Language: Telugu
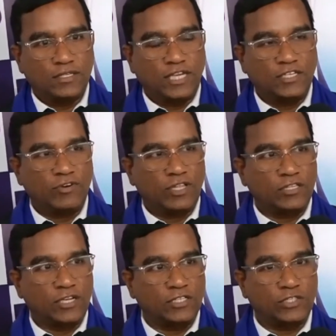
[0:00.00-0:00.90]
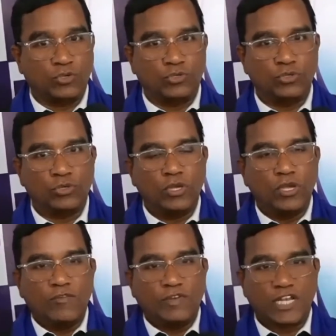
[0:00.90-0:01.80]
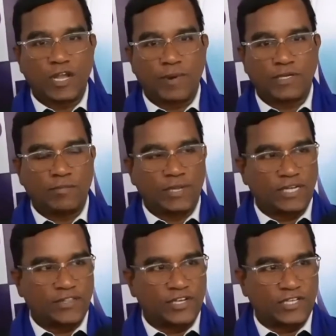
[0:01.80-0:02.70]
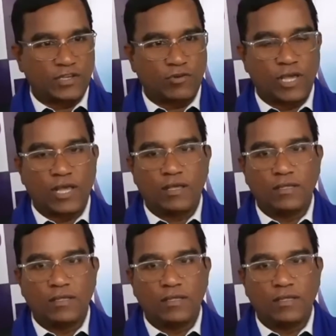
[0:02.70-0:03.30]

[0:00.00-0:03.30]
ధన్యవాదాలు తెలియజేసుకుంటూ విశాఖపట్నం ప్రజలందరికీ కూడా